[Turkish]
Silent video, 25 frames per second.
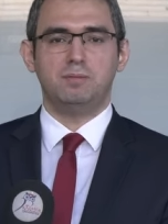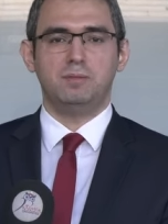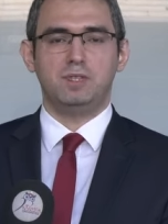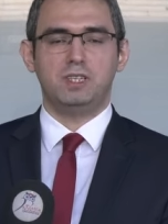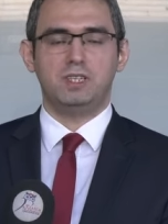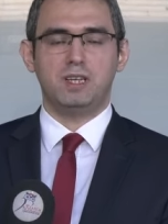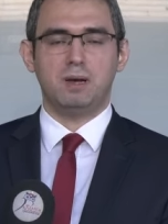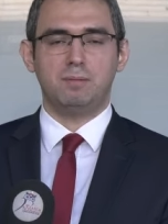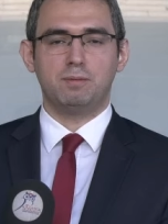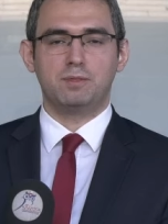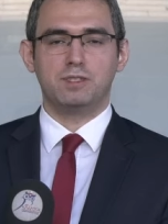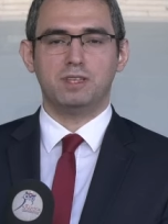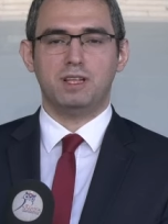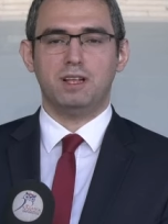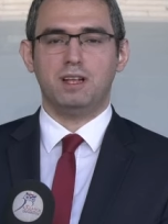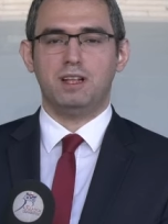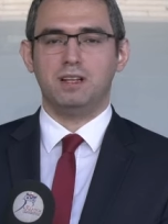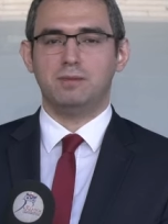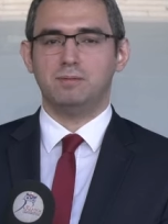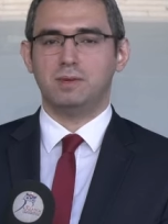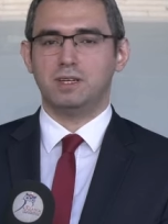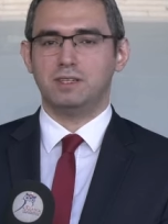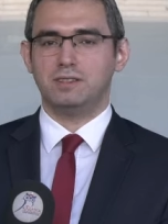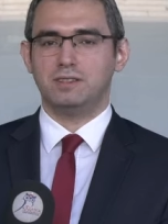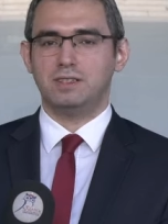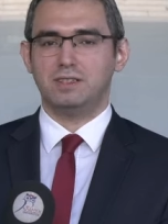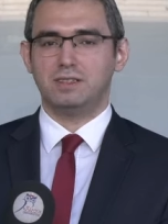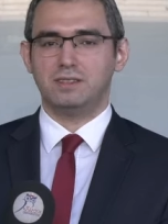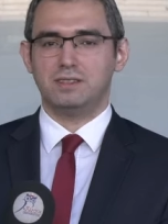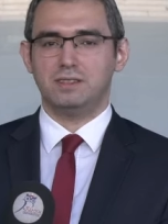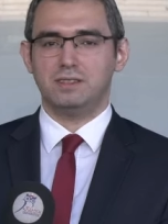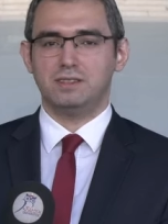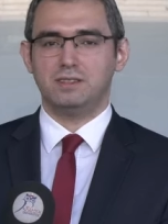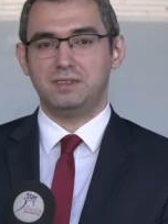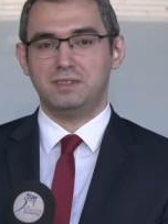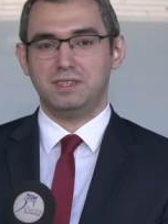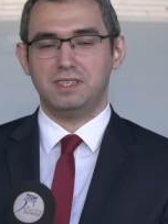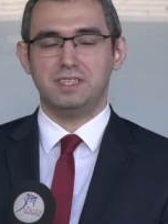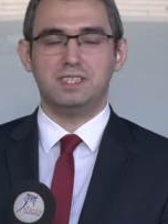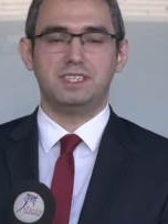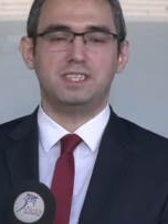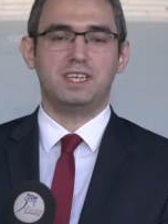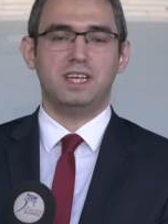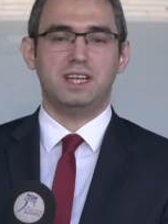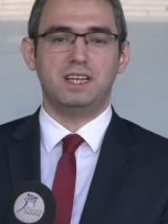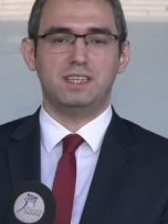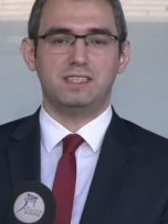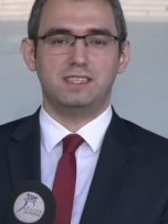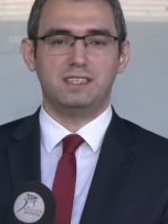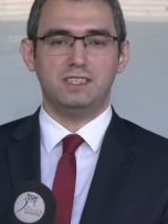yapısal elemanların
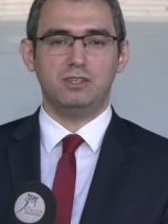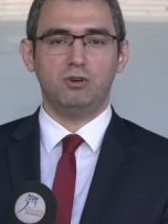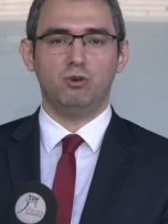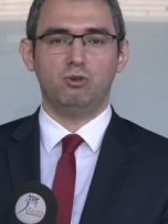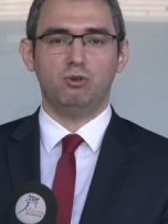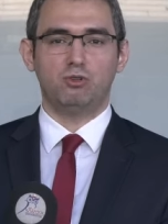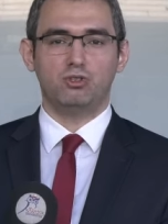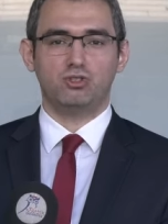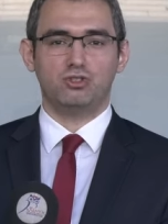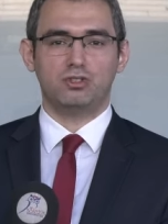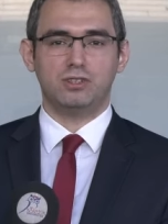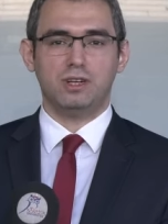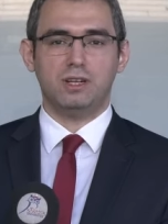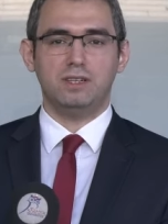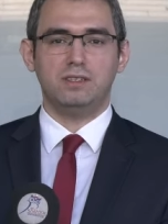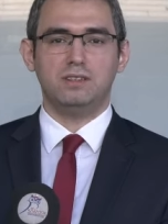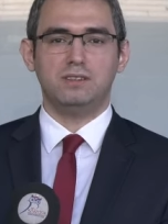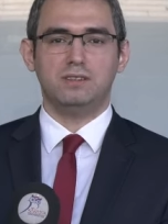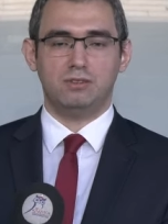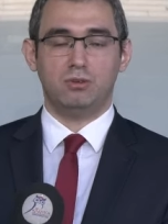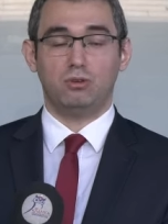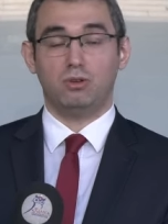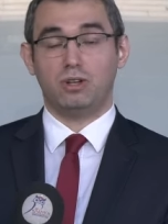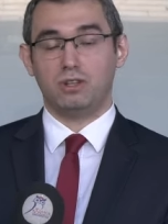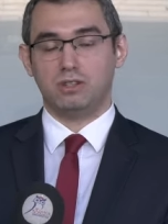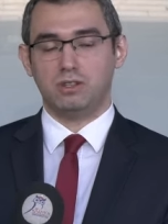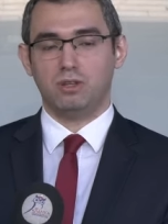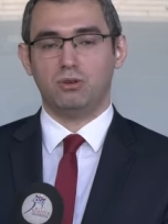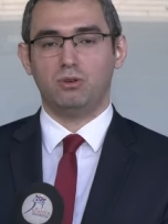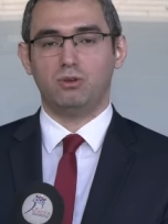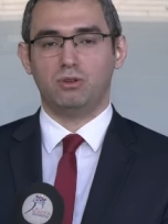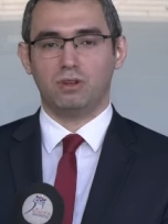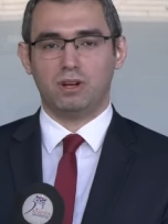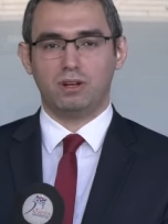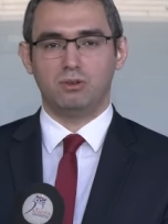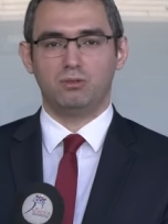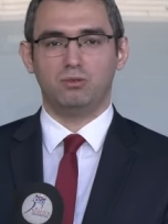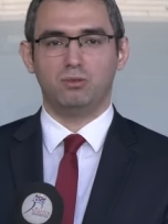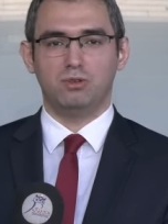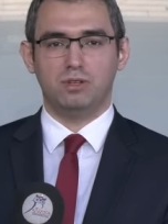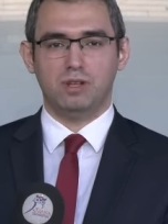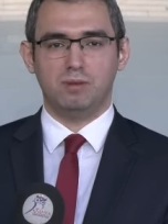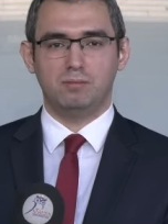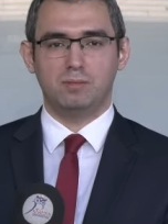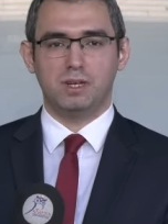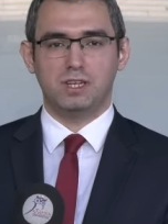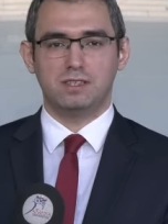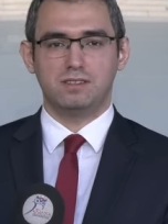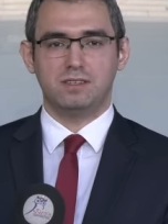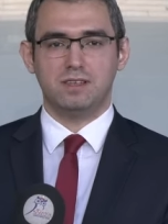iskeletini oluşturan donatılar olarak
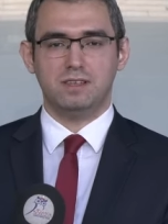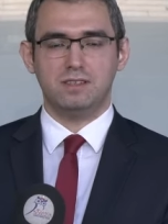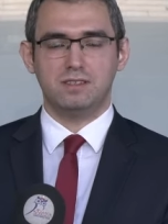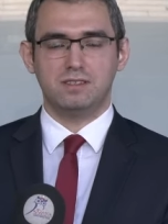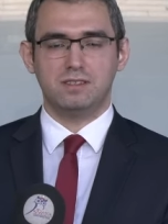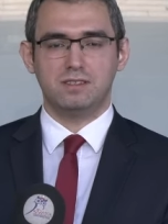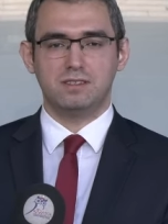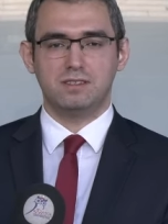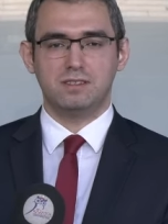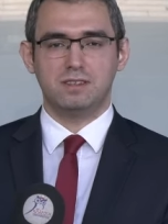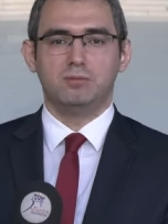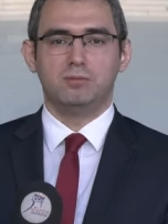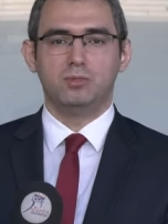kullanmaktayız.